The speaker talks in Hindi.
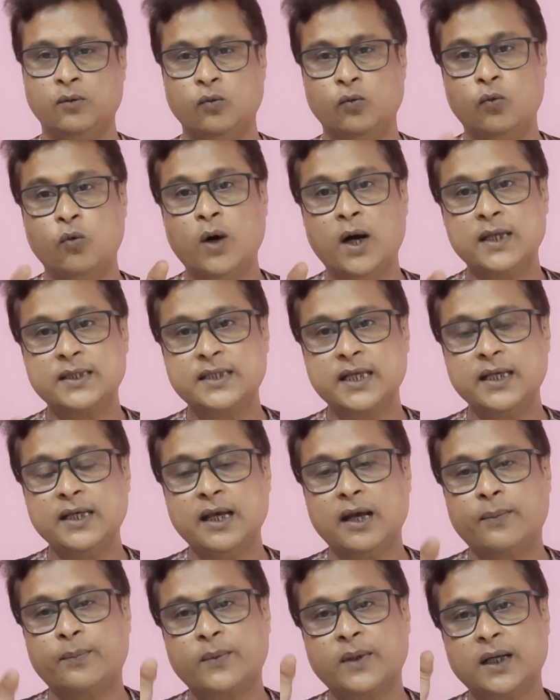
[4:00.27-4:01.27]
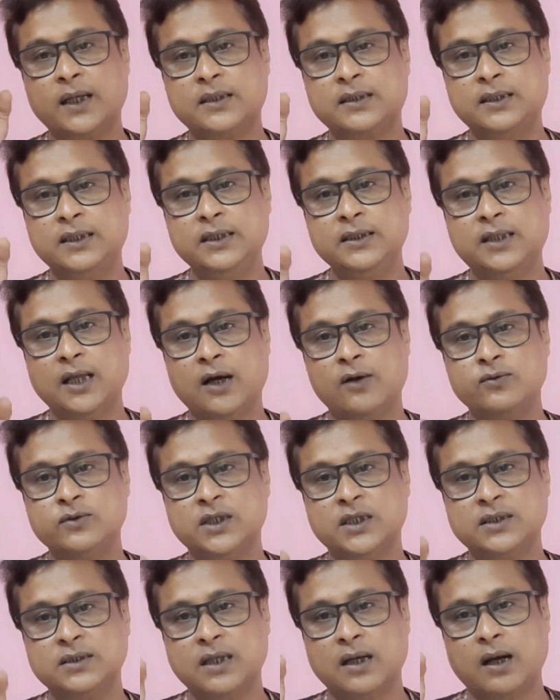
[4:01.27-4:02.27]
वहाँ से ही आपका थ्री
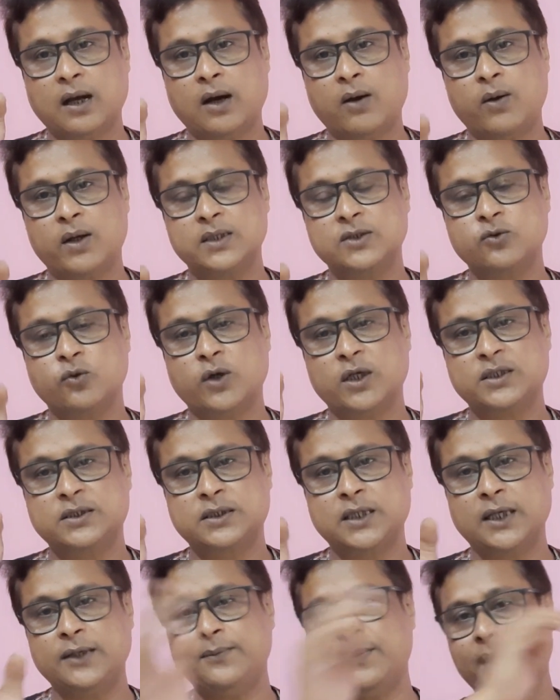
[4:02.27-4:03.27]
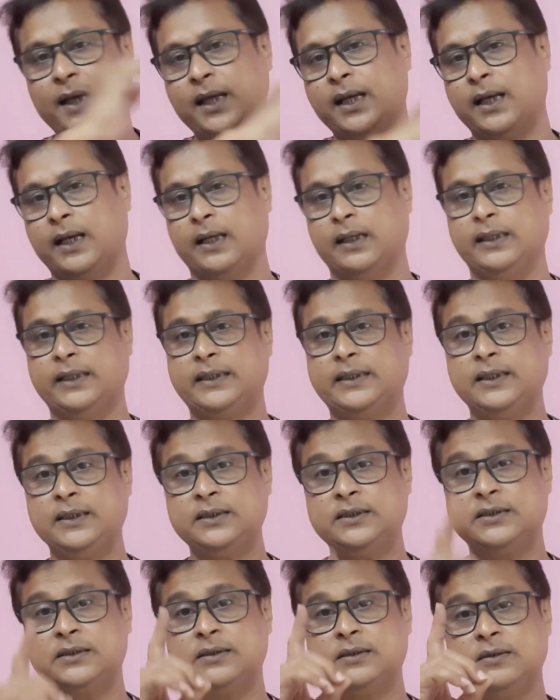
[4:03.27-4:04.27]
थाउजेंड आवर्स वॉच टाइम आया है
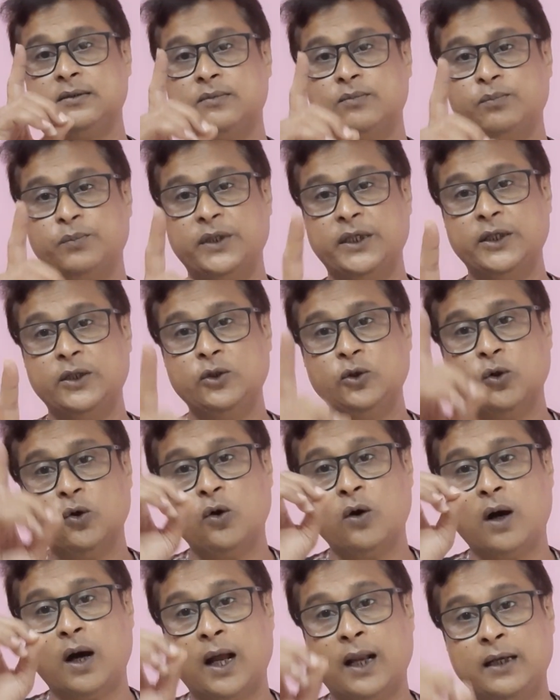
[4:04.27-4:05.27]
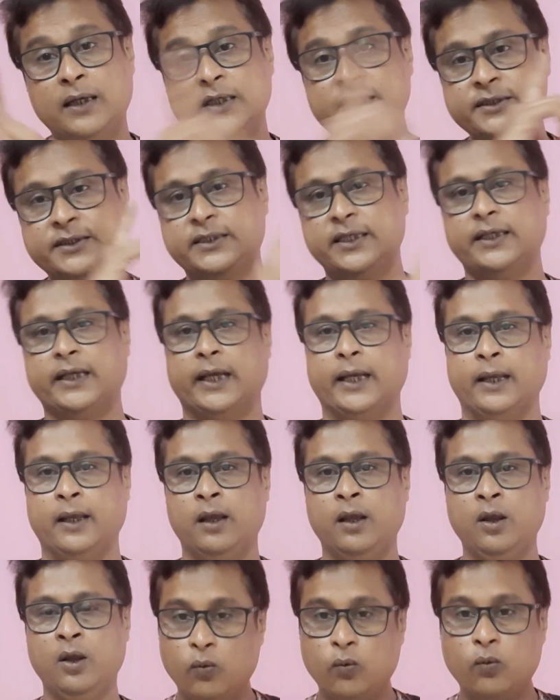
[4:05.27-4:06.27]
लेकिन वीडियो अनलिस्टेड है
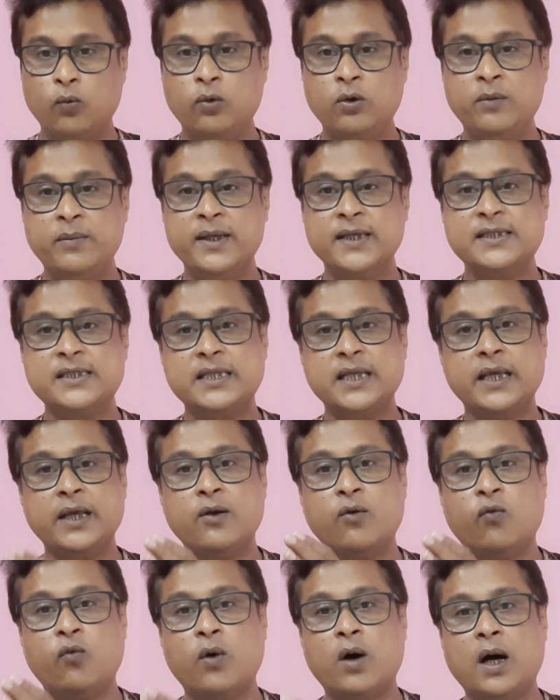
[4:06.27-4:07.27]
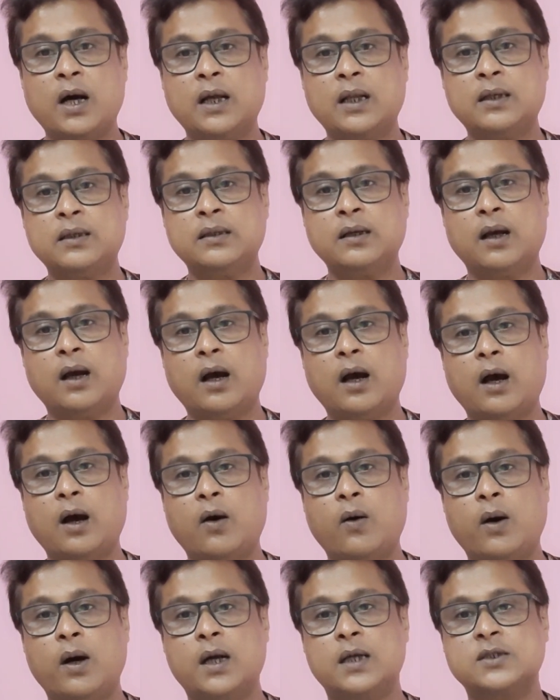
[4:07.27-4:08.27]
उनमें से वन
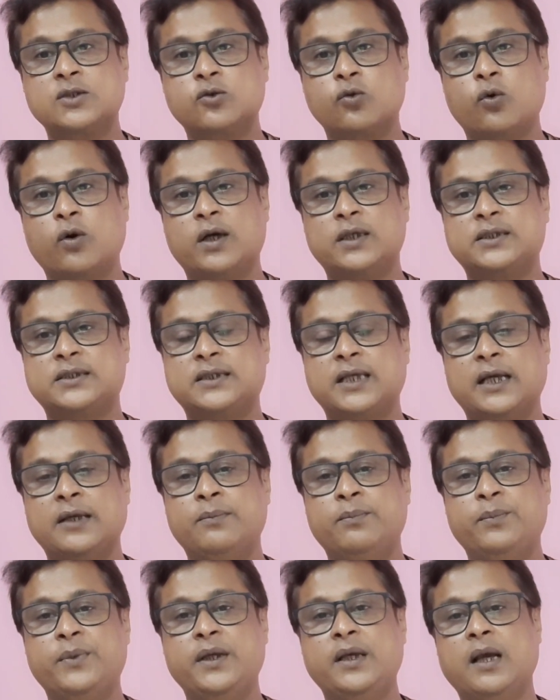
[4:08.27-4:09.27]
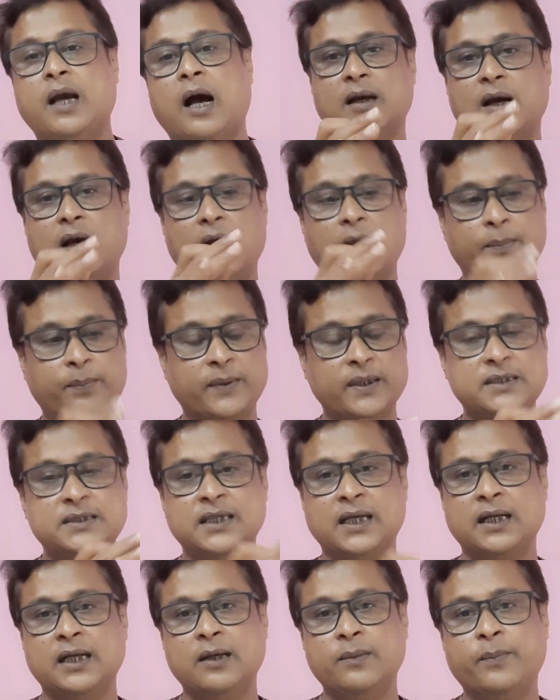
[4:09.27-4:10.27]
आवर्स वॉच टाइम भी आपके
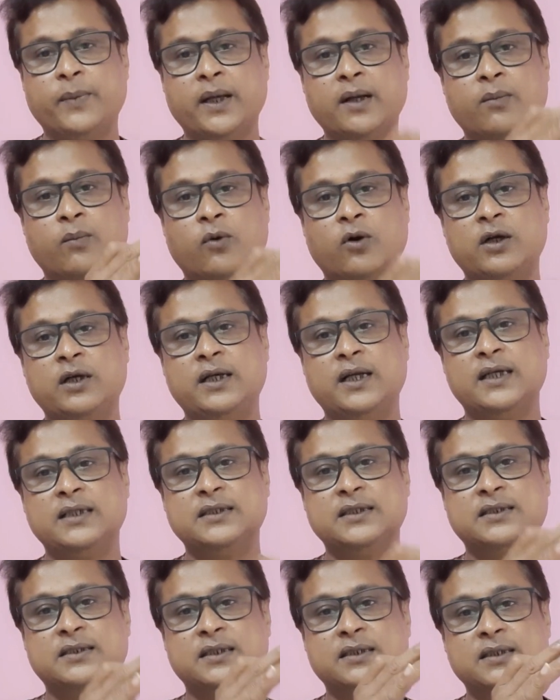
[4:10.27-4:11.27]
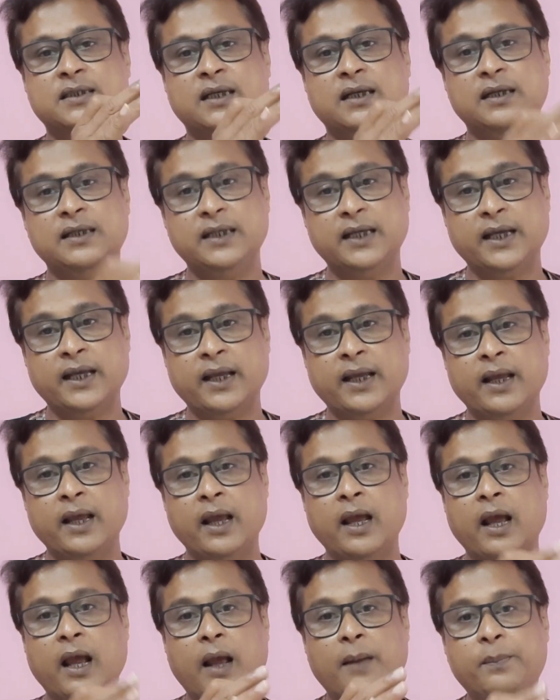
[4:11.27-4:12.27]
चैनल पर मोनिटाइजेशन के लिए
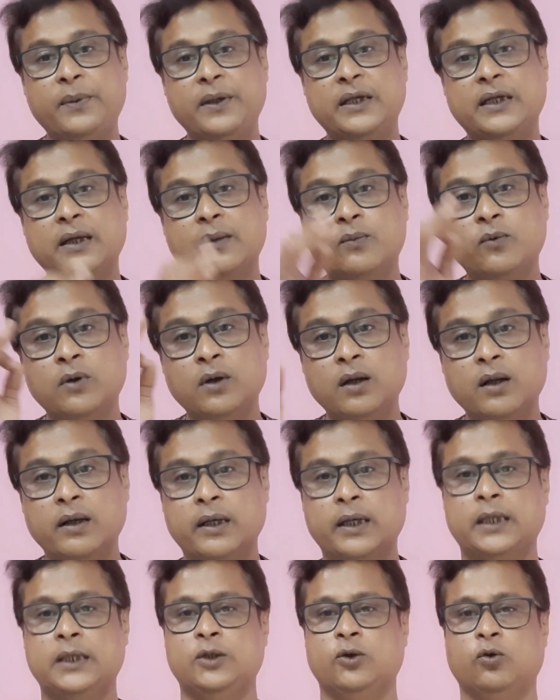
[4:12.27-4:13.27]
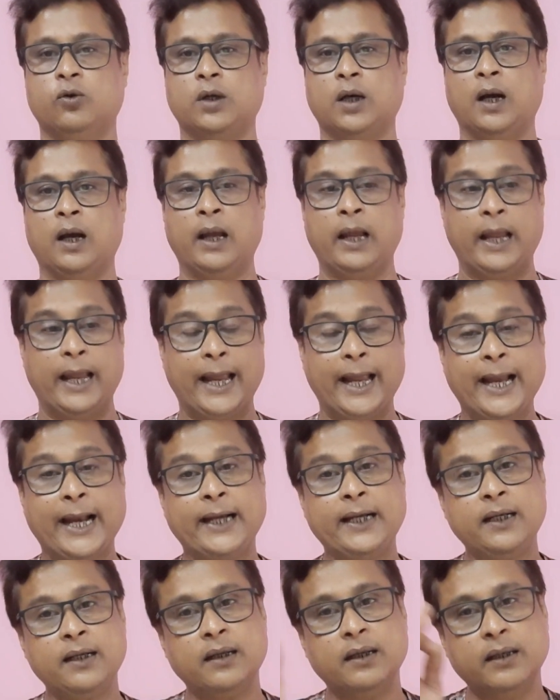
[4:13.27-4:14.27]
एप्लीकेबल नहीं होगा
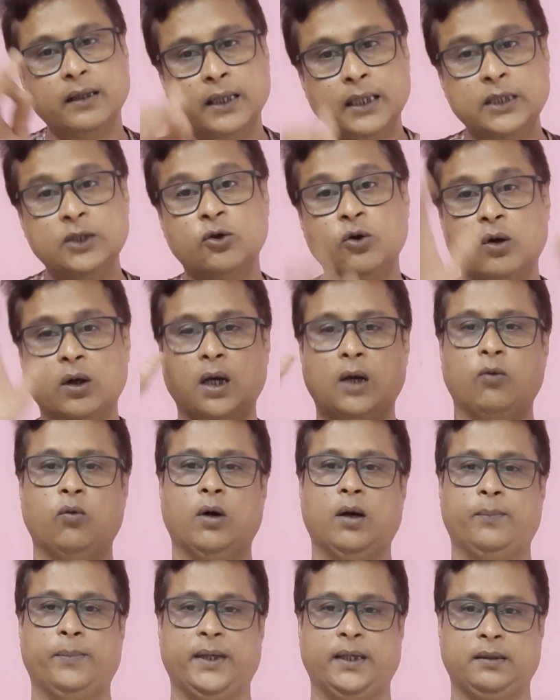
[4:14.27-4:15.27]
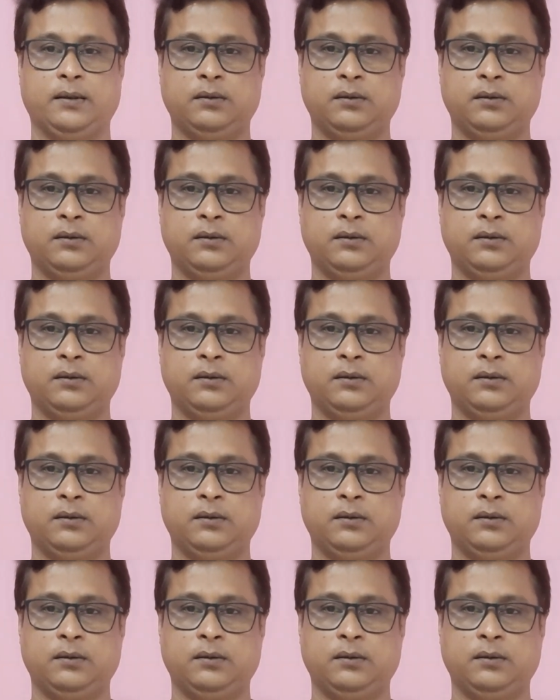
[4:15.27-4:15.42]
ऐड नहीं होगा वहाँ पर